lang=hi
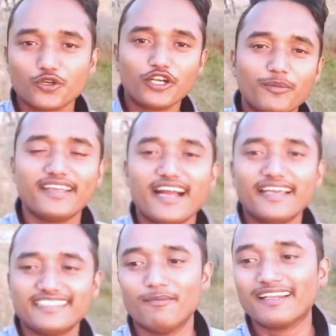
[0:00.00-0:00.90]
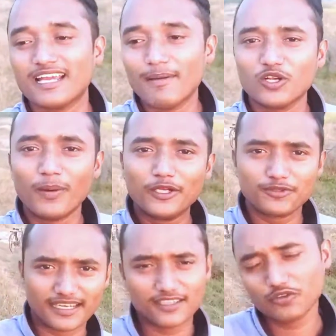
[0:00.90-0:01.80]
तो गुड इवनिंग गाइस एंड वेलकम बैक टू माय
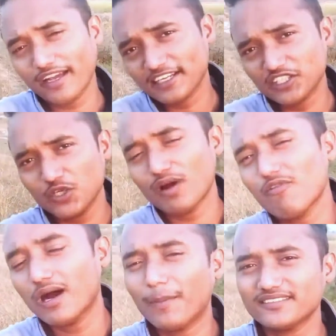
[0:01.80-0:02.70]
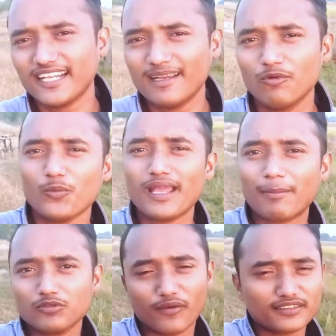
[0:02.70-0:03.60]
यूट्यूब चैनल तो गाइस कैसे हुआ वापस देखने ब्लॉग
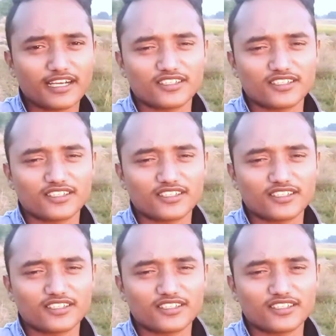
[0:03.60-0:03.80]
में आपको स्वागत